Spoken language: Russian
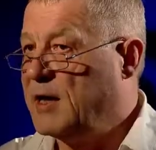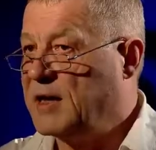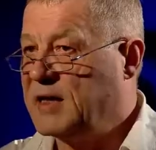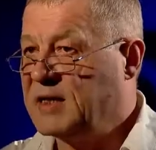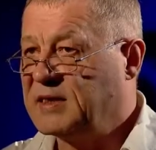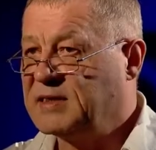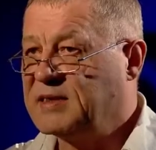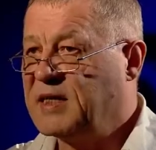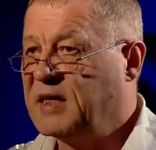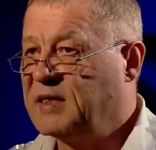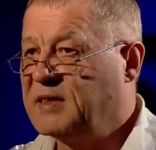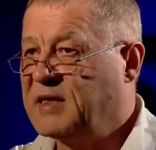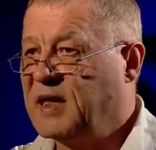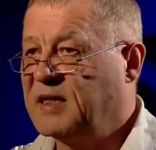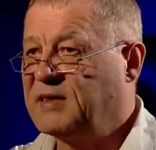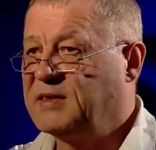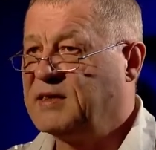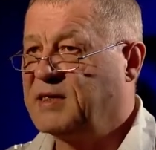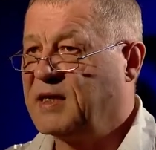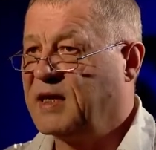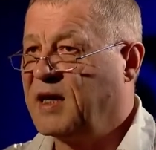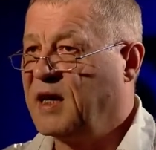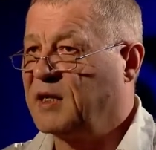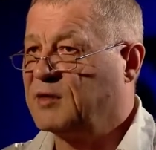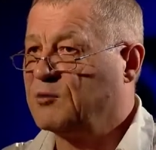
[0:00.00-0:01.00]
Разгадать
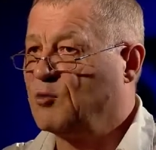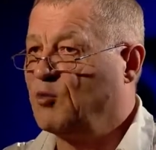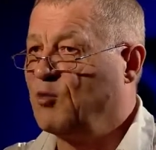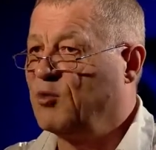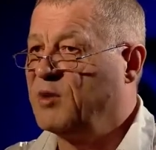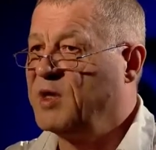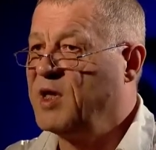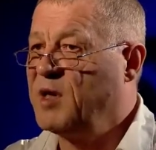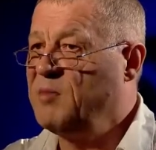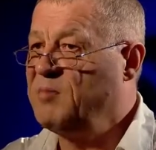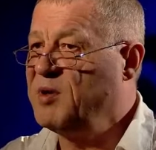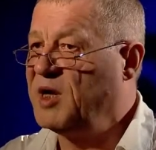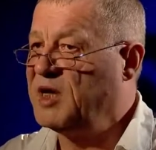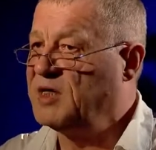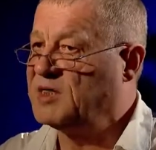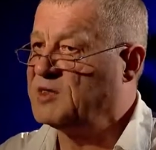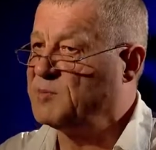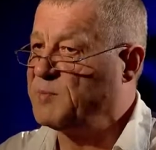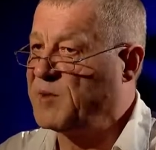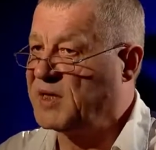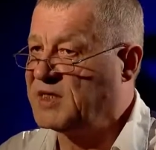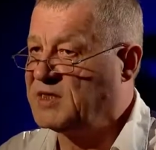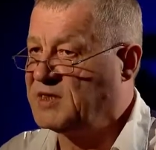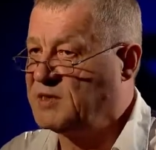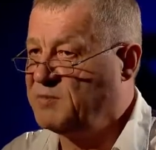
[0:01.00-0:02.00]
загадку гибели
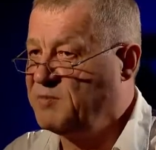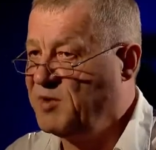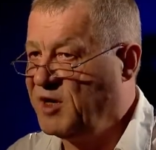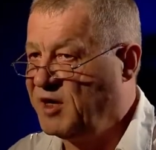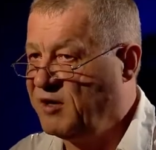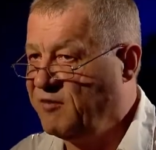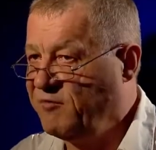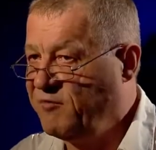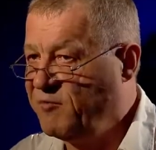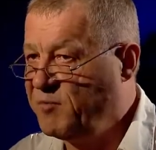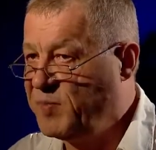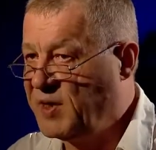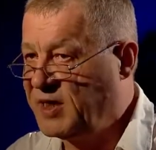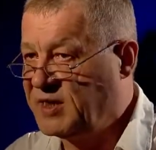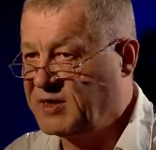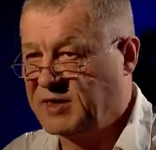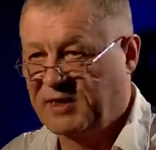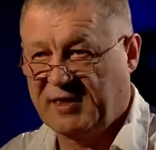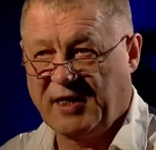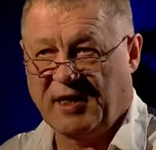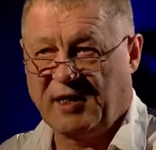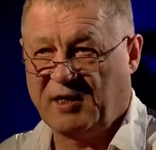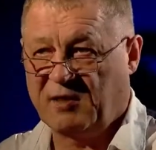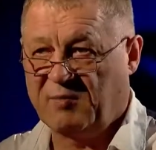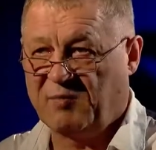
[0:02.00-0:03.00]
спортсменов
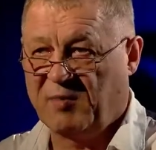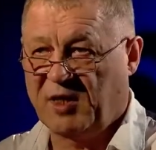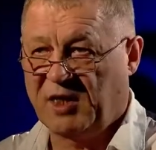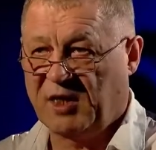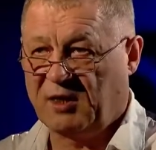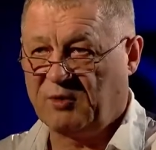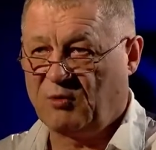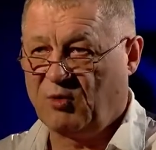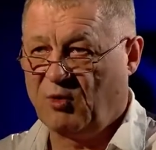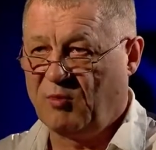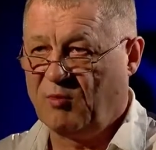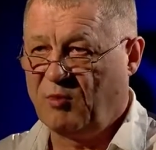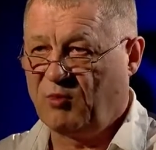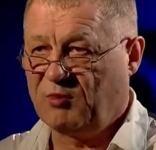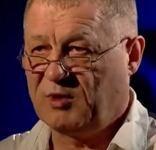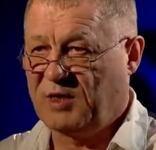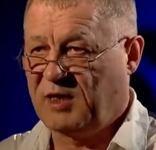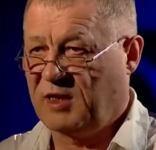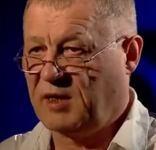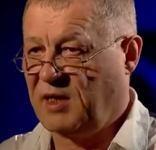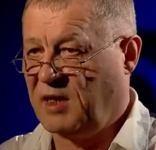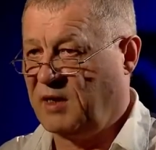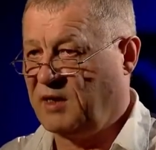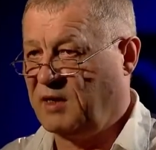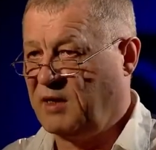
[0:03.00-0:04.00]
предстоит молодому,
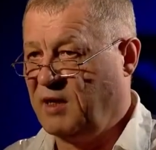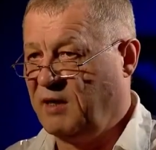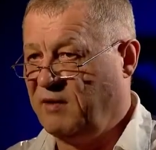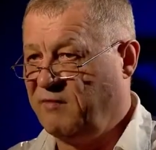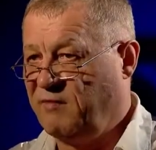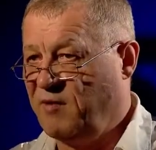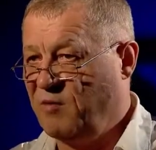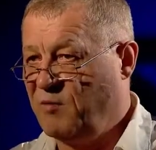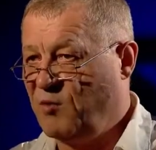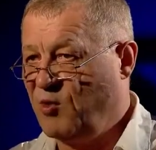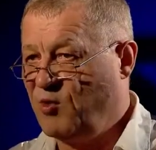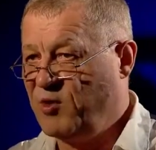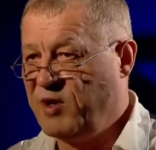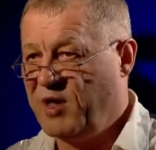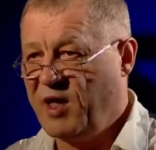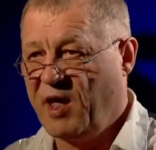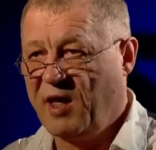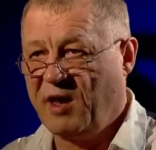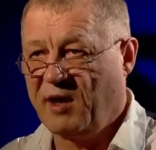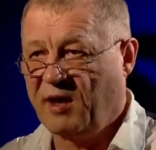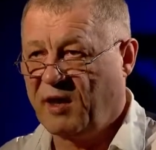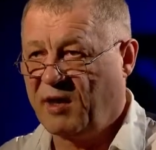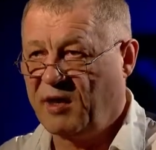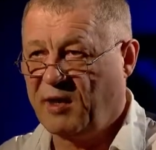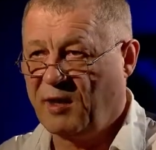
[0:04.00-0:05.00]
талантливому
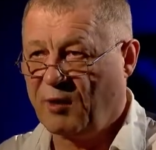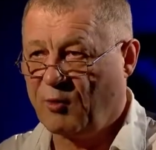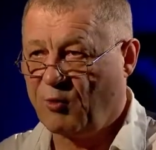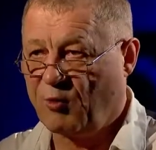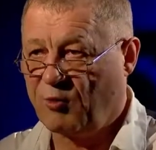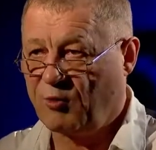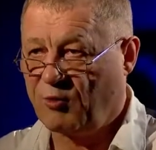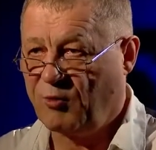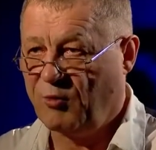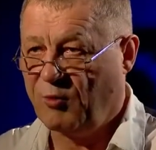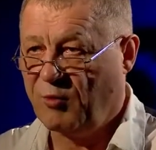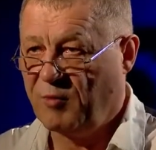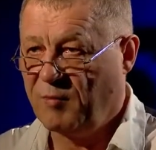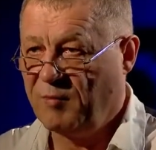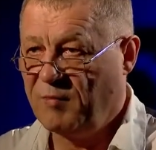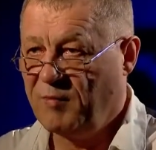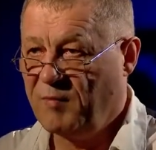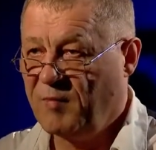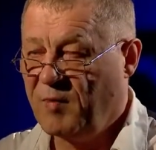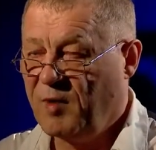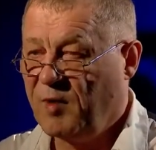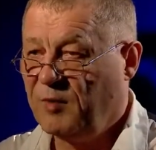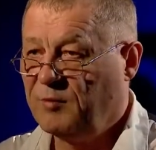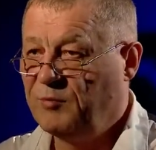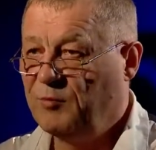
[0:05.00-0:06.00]
нейрохирургу.
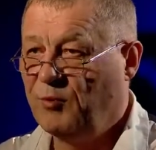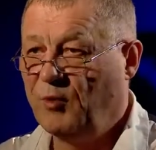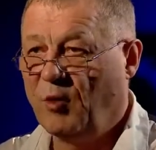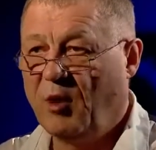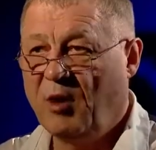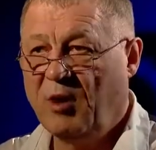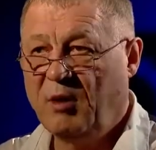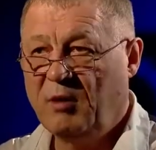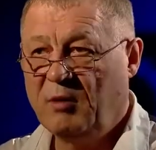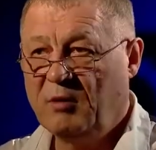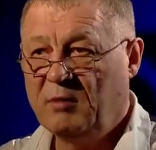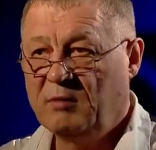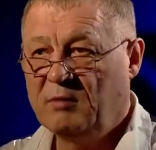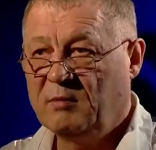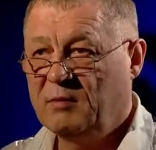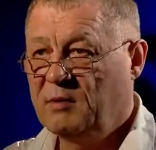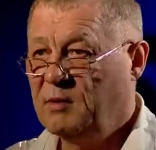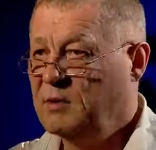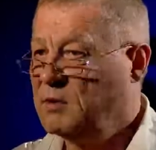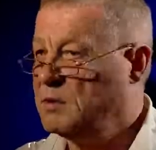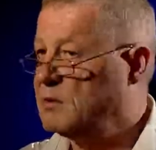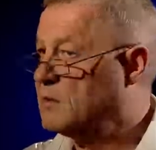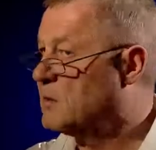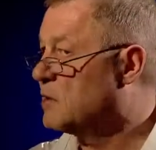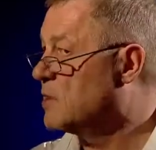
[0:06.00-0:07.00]
Но,
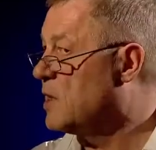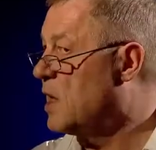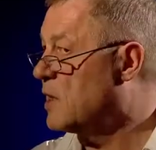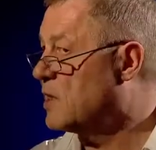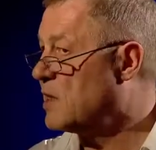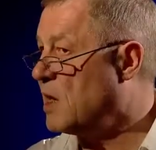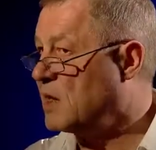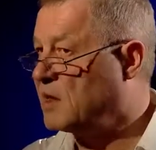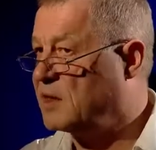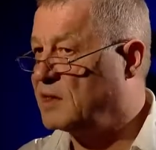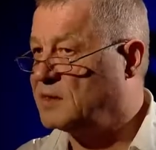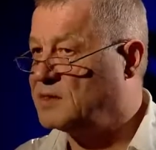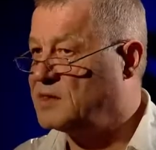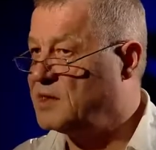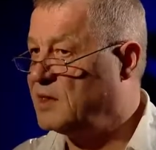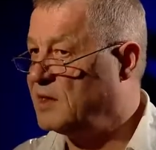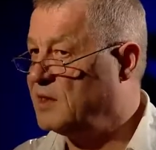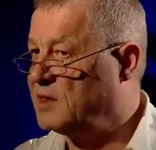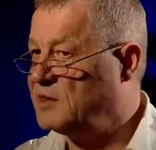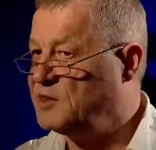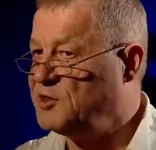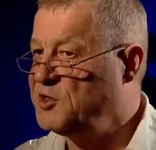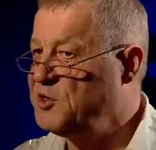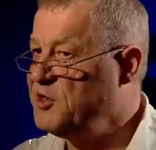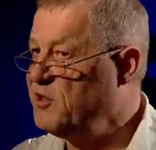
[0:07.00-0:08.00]
как
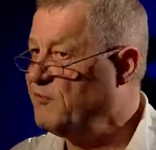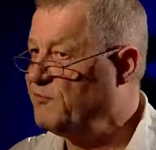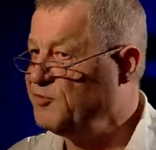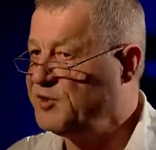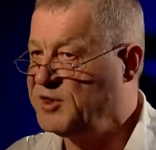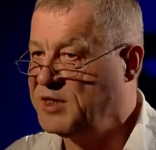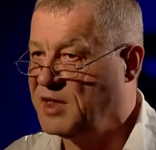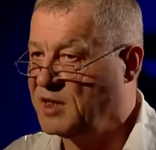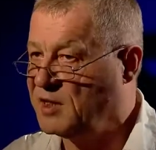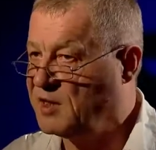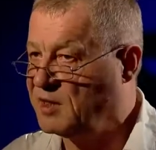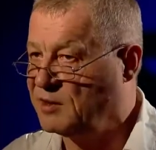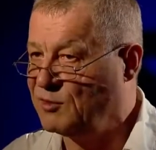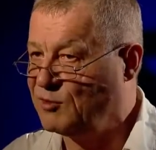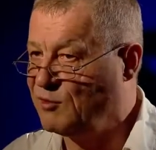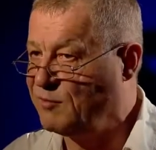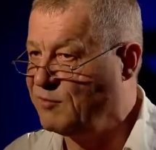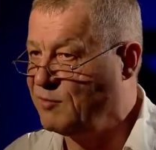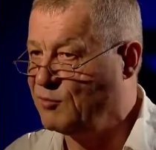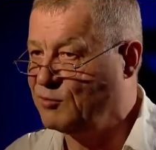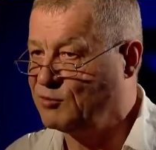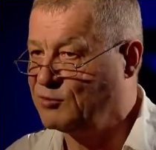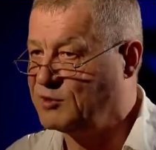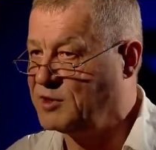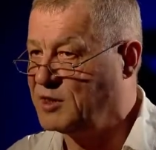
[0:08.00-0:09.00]
оказалось, не все
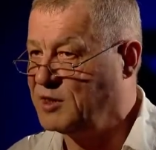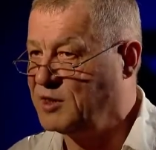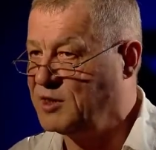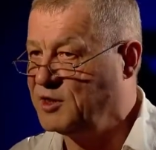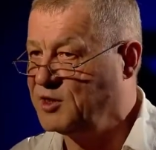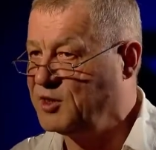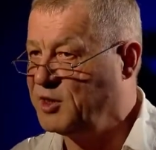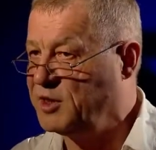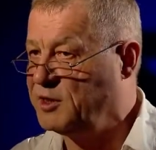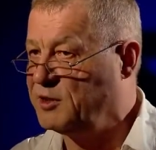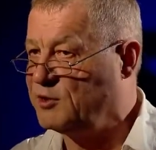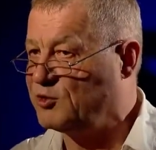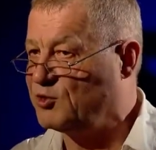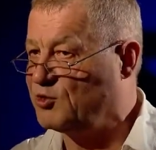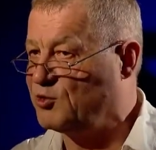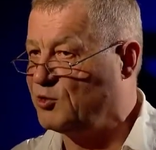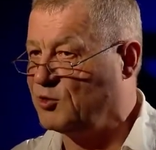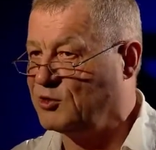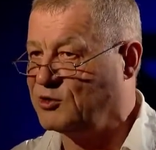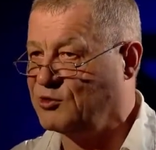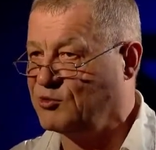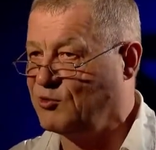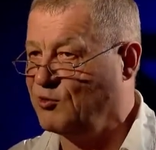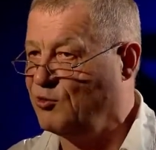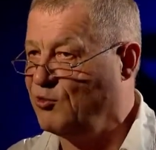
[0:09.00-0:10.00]
готовы услышать
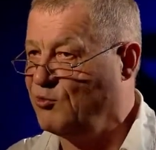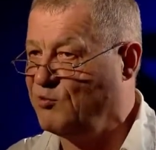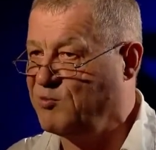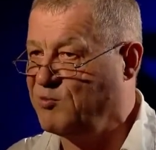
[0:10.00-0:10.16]
жесткую